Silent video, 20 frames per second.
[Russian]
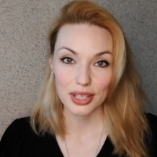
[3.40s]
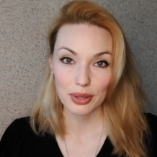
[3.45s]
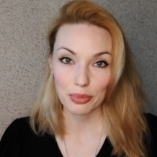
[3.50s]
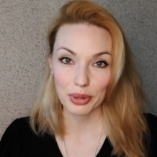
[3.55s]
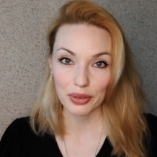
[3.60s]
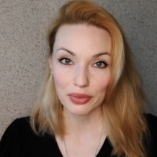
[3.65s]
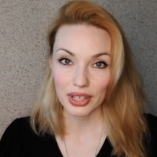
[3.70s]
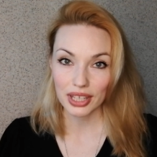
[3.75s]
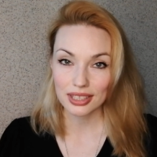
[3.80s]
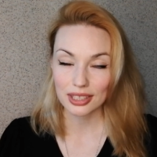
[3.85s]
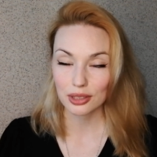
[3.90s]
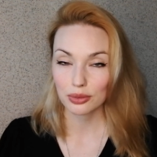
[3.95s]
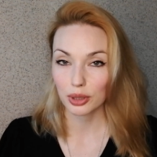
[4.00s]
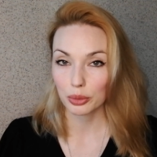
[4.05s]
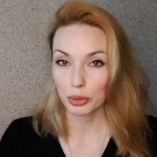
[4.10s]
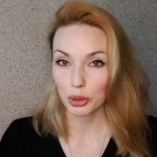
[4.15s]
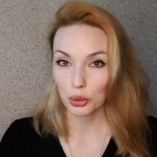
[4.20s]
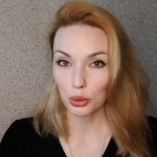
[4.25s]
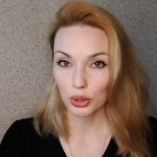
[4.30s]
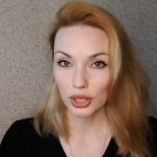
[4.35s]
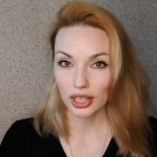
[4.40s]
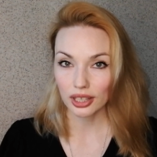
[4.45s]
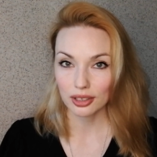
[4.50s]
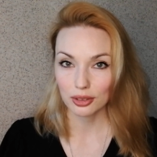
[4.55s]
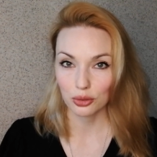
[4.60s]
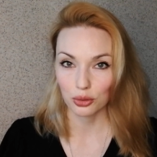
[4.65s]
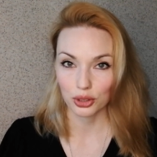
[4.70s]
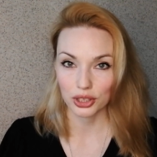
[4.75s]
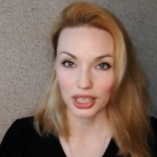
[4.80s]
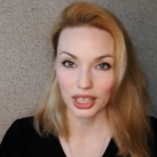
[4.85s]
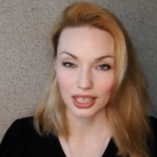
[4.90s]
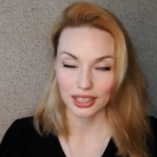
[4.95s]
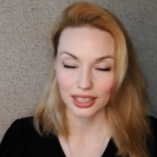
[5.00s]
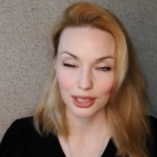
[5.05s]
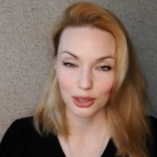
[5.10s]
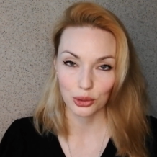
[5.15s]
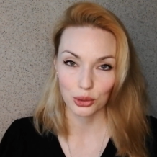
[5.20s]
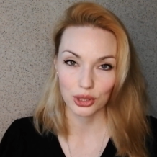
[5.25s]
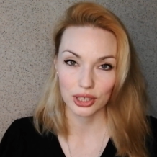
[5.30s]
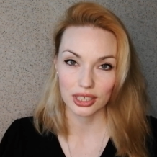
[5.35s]
Всем привет, с вами Оля, вы на
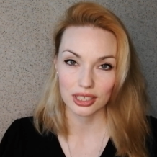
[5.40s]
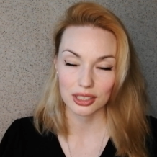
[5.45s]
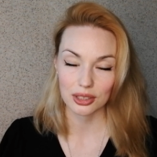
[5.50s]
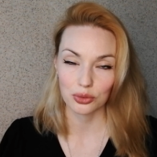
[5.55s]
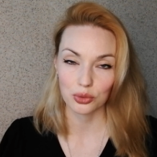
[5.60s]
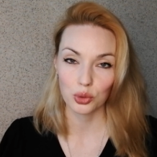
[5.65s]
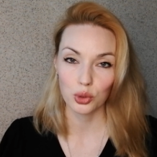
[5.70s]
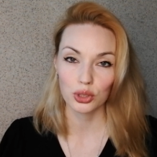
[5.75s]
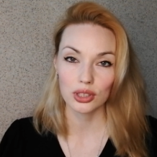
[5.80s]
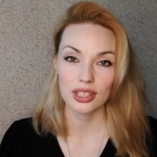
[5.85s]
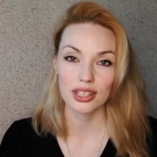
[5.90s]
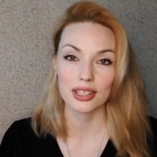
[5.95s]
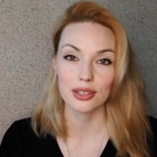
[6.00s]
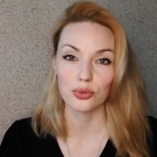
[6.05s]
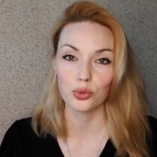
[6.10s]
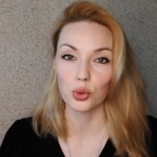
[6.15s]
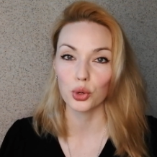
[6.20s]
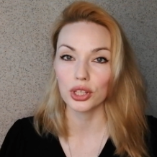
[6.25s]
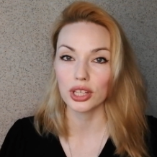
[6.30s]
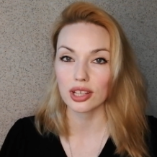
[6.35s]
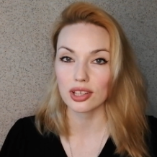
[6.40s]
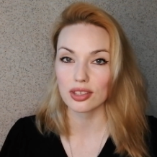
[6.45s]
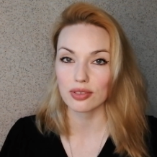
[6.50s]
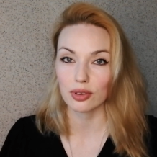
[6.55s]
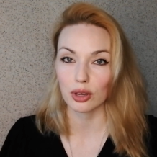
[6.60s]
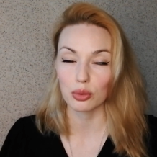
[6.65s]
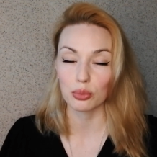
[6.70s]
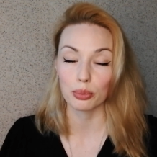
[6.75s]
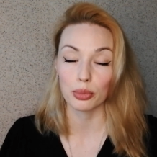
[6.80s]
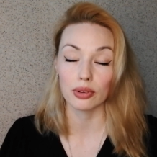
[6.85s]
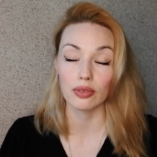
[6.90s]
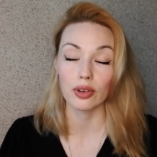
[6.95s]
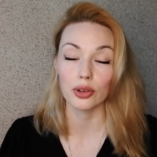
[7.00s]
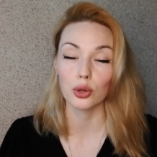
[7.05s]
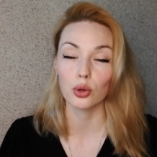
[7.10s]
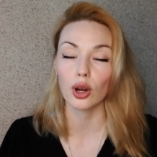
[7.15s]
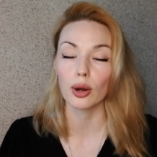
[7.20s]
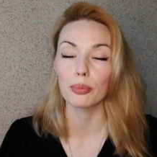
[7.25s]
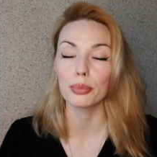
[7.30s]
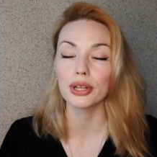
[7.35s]
канале Ольга Свон. Сегодня я с вами
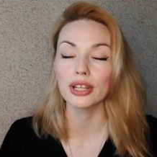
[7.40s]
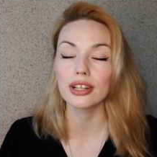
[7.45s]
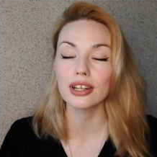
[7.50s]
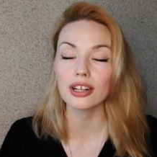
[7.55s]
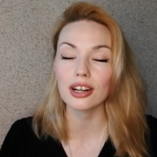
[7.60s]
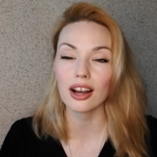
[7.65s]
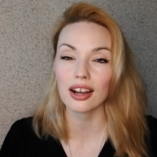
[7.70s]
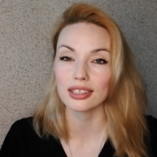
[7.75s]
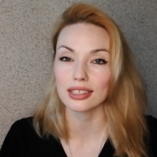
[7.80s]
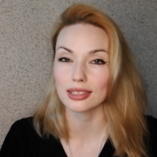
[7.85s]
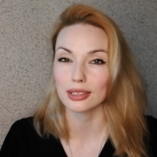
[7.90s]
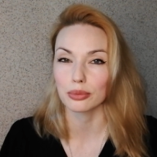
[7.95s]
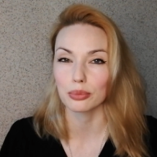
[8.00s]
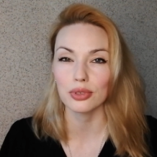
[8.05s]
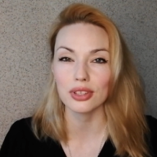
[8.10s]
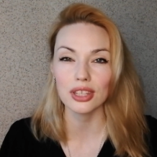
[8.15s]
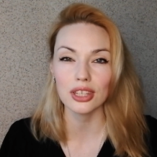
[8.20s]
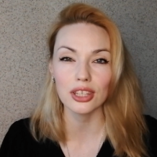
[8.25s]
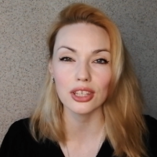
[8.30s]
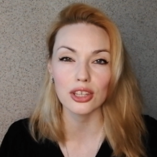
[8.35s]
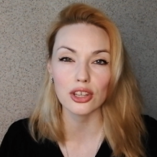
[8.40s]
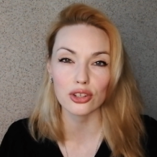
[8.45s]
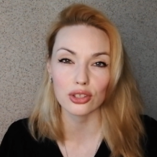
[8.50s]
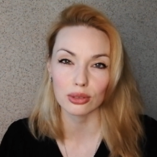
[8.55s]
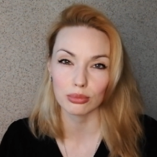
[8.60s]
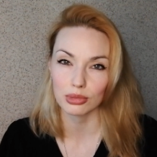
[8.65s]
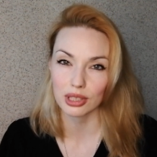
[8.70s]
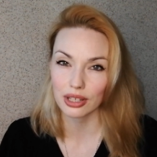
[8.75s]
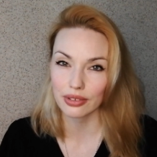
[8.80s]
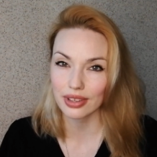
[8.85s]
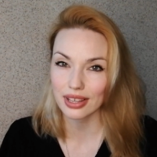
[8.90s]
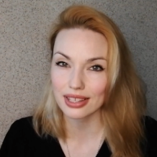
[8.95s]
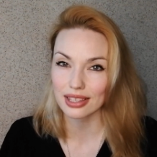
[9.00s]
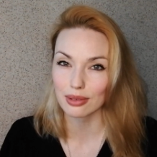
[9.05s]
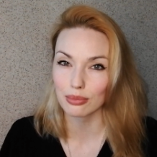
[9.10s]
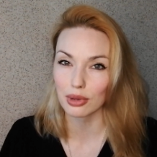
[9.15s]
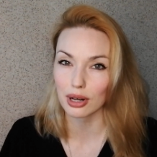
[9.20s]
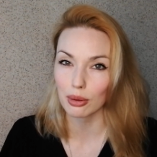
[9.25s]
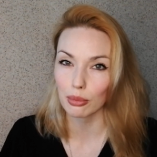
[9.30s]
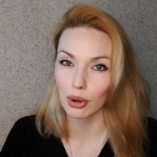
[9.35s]
поговорю о прекрасном, нежном,
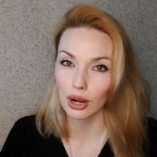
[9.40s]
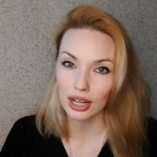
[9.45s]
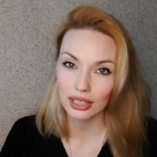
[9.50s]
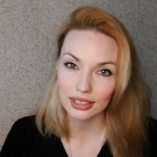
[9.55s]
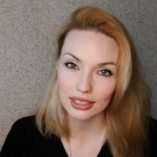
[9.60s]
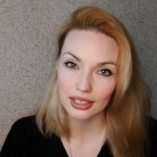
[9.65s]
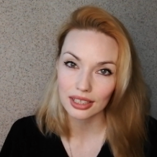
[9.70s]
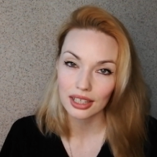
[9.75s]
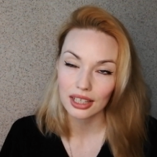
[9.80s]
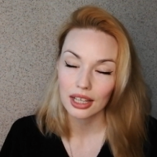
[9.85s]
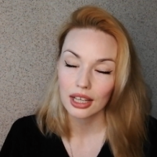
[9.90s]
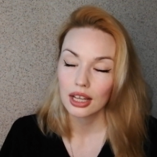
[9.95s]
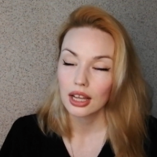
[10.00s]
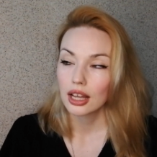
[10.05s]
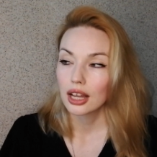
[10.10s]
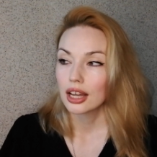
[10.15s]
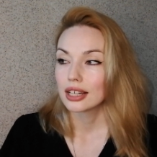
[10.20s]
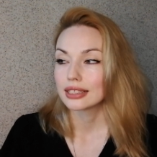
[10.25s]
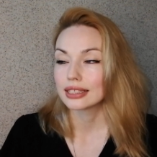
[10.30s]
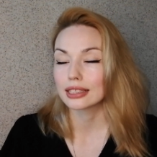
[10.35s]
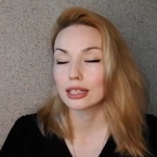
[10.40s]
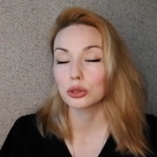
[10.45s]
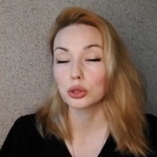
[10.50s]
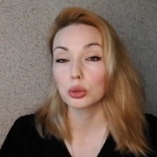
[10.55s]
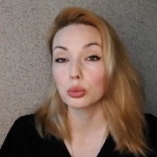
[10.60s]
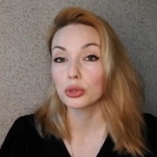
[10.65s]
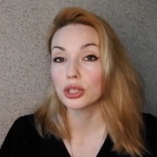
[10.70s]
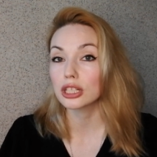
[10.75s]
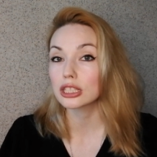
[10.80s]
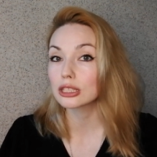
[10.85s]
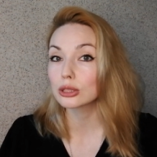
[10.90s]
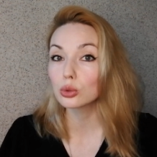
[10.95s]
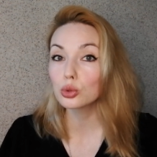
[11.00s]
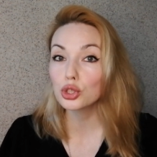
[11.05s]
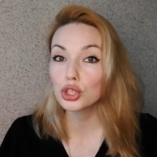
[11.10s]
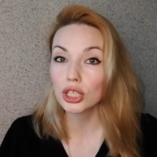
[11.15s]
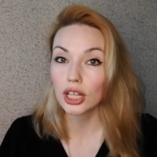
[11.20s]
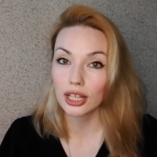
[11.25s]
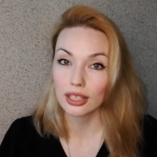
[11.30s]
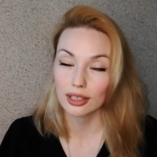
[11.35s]
древесном аромате, с которым я
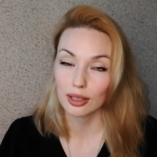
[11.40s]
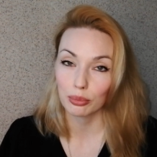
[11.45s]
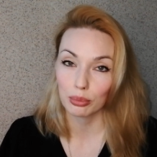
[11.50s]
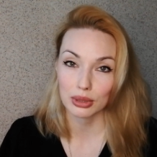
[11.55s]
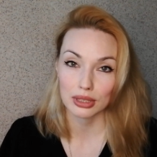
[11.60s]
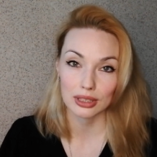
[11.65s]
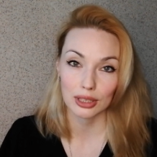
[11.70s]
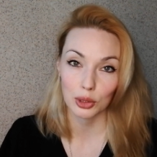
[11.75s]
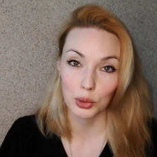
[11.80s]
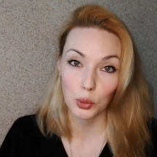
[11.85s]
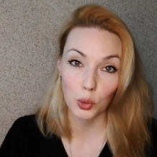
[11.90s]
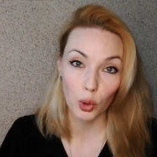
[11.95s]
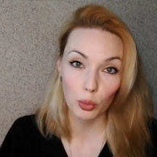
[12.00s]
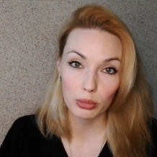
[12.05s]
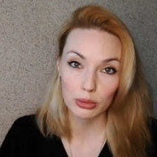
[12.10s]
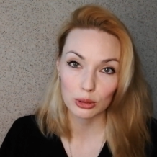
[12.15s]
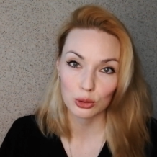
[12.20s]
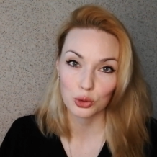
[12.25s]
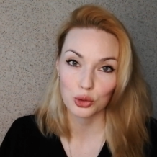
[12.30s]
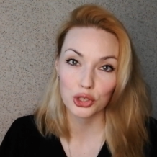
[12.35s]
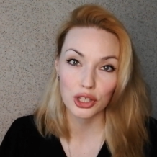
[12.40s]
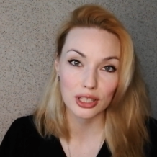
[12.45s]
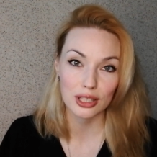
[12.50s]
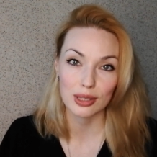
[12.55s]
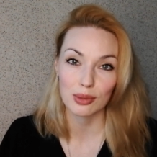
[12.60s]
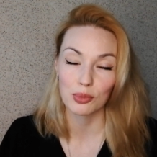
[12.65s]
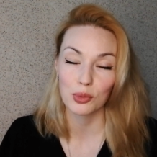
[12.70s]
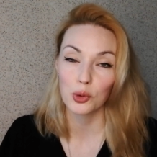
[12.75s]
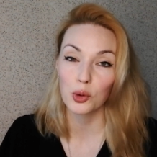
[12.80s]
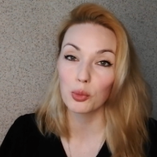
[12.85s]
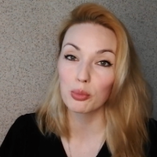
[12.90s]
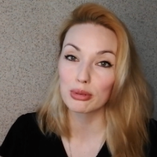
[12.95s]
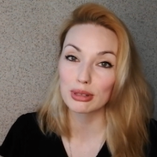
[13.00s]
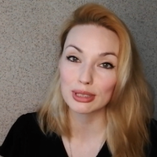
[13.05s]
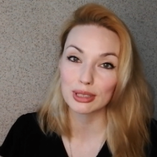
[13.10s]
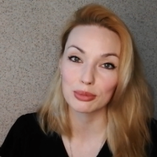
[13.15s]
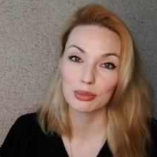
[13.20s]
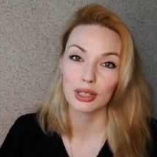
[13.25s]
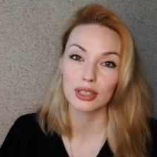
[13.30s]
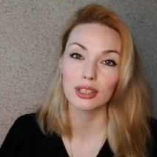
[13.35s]
случайно познакомилась чудесным образом.